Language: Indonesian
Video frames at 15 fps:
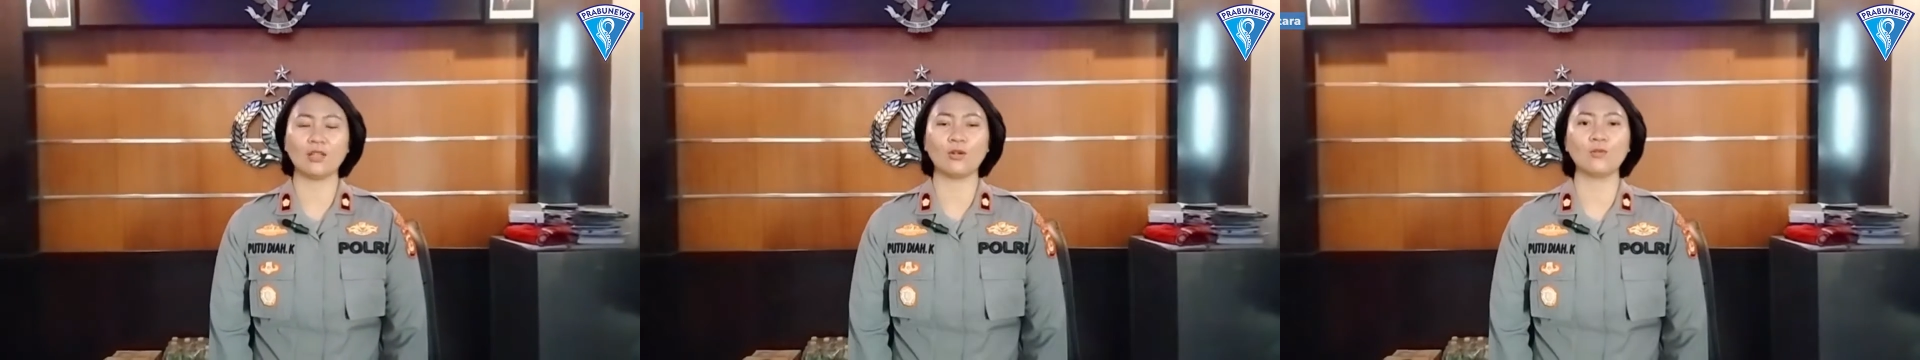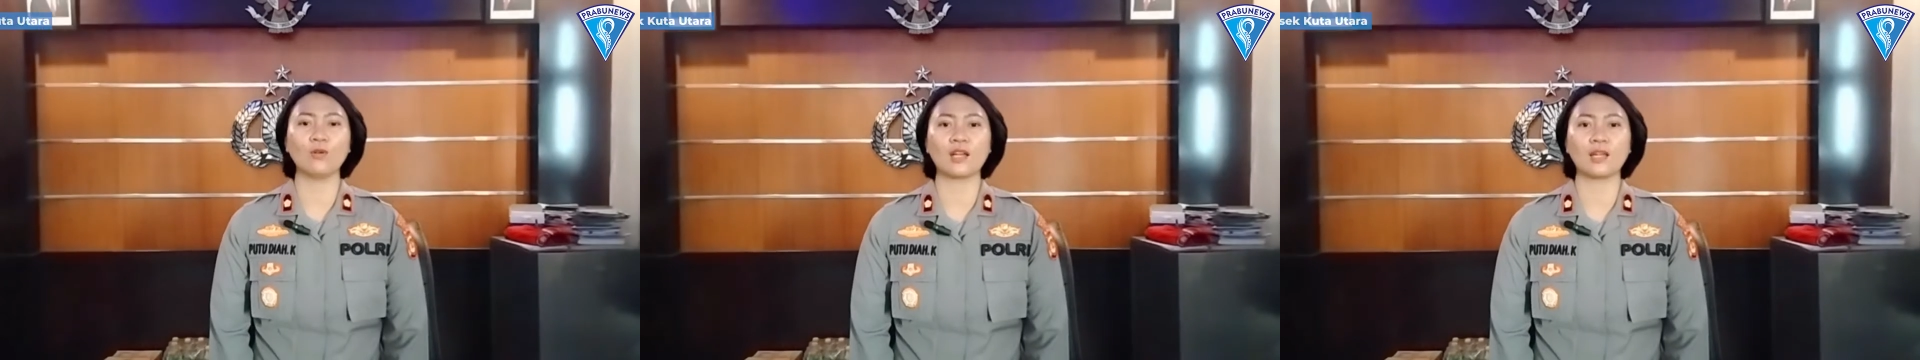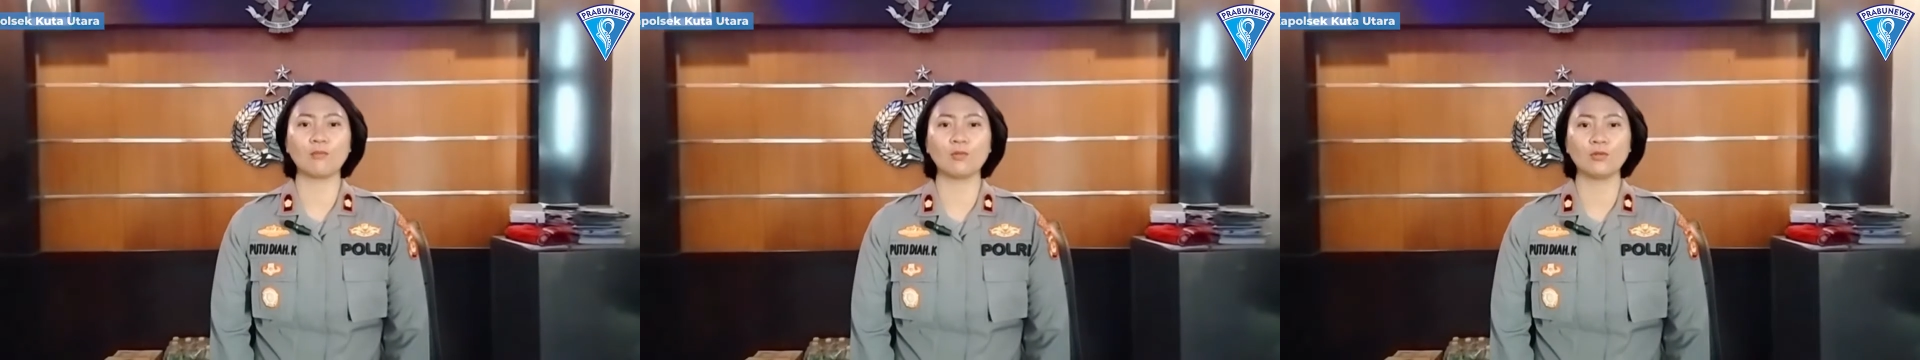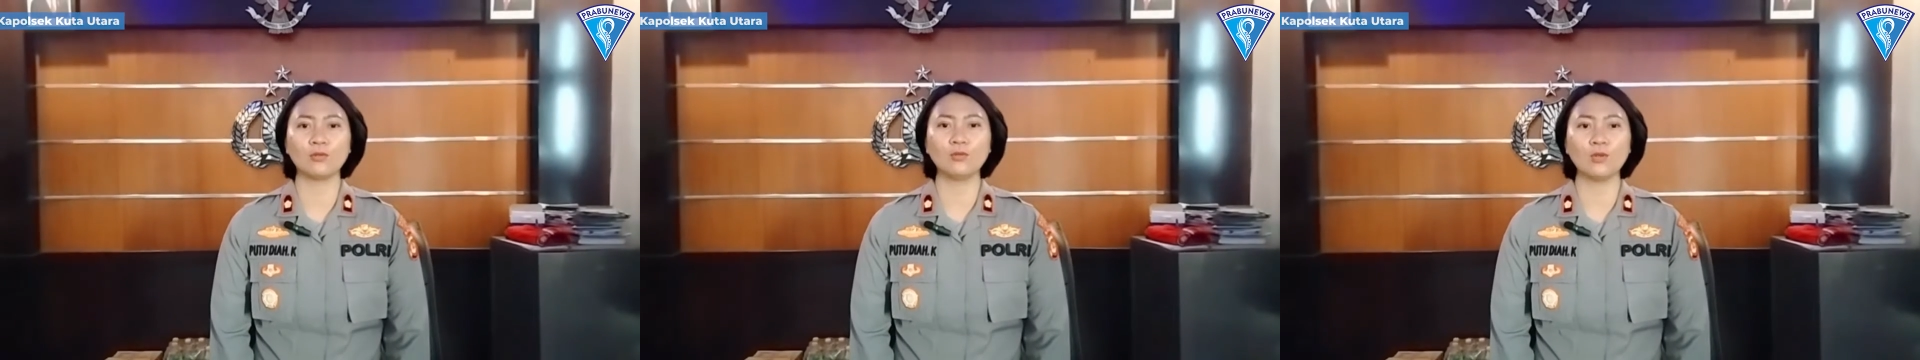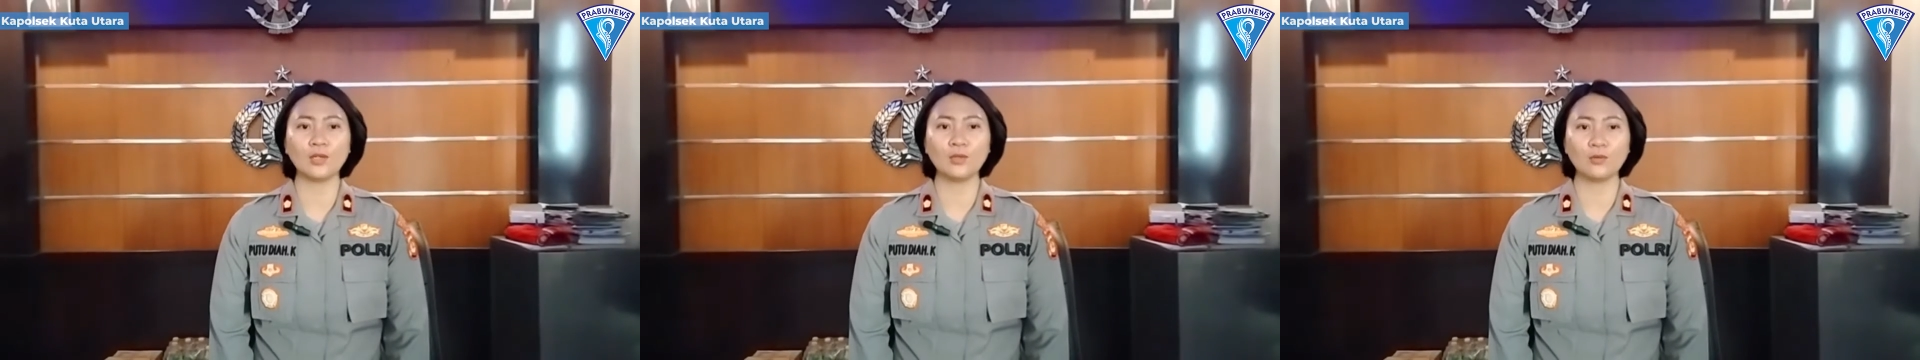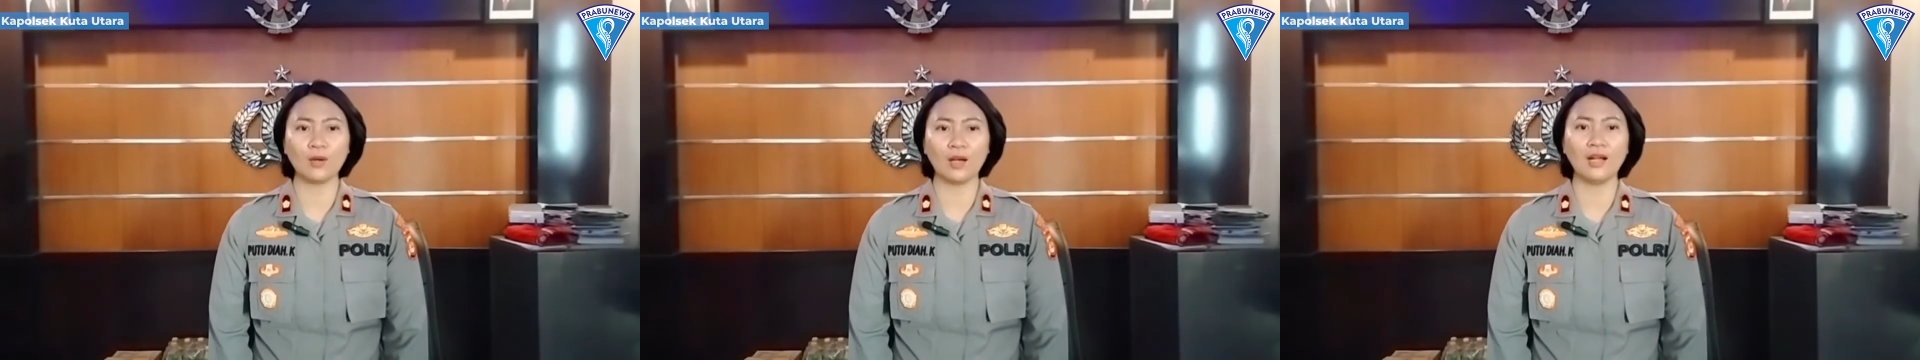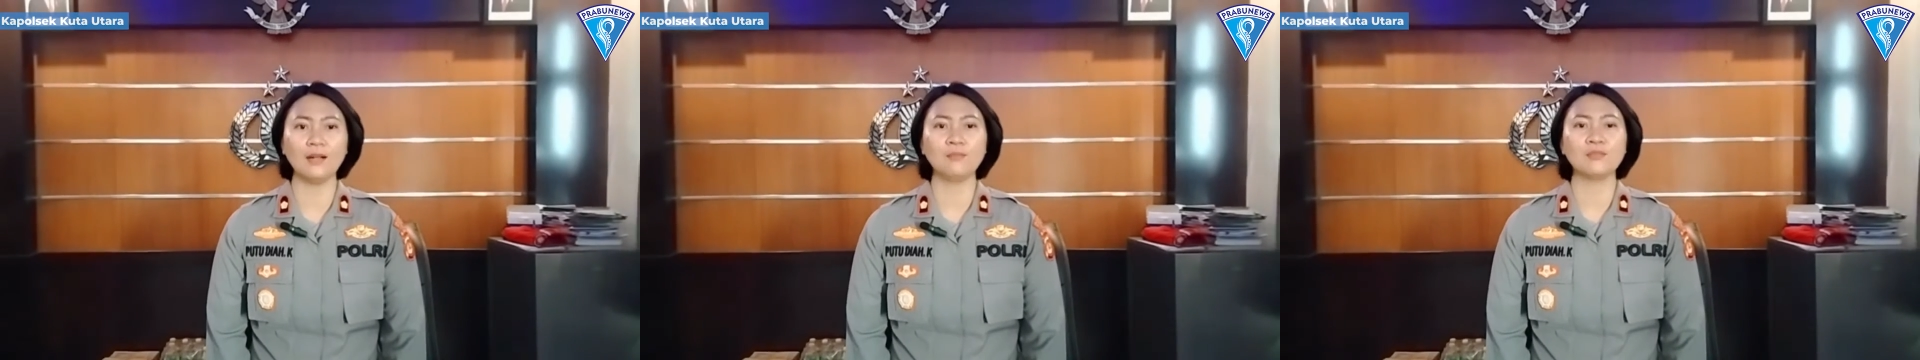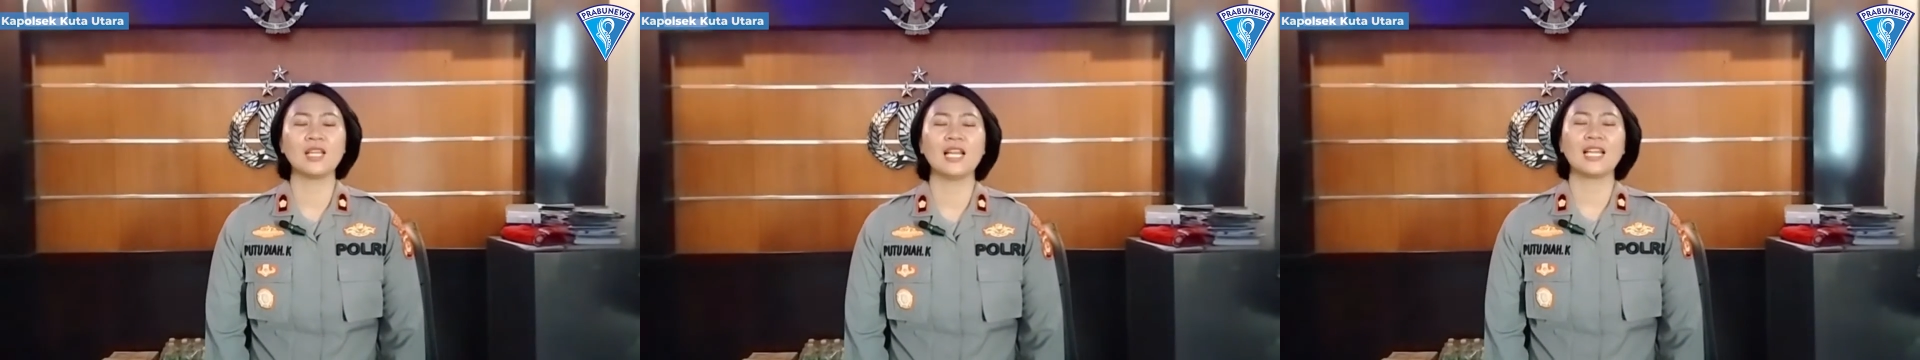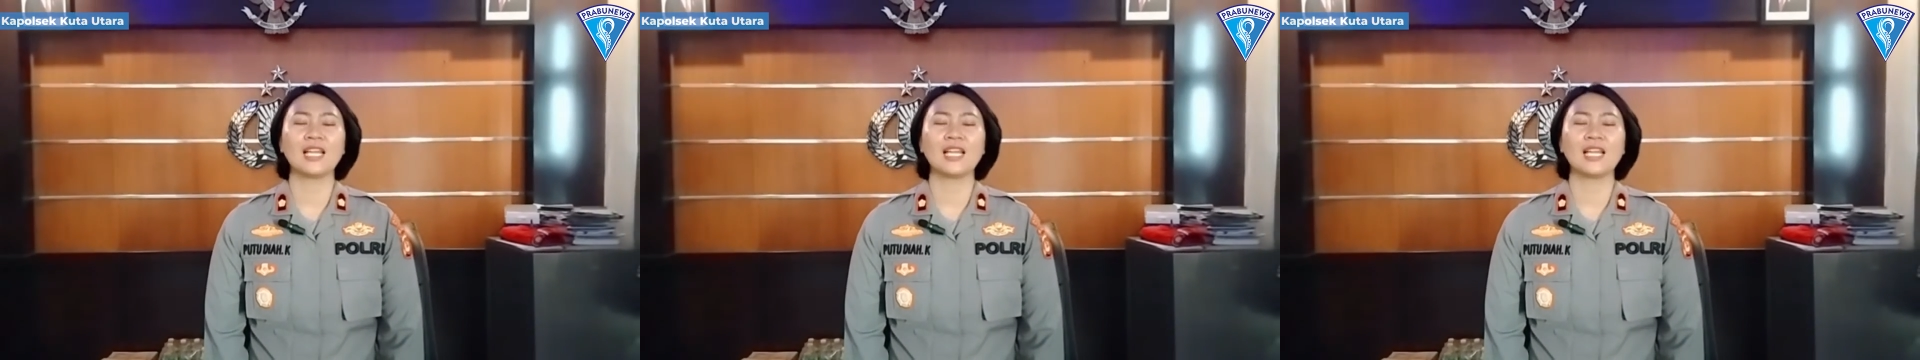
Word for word: di tahun 2022,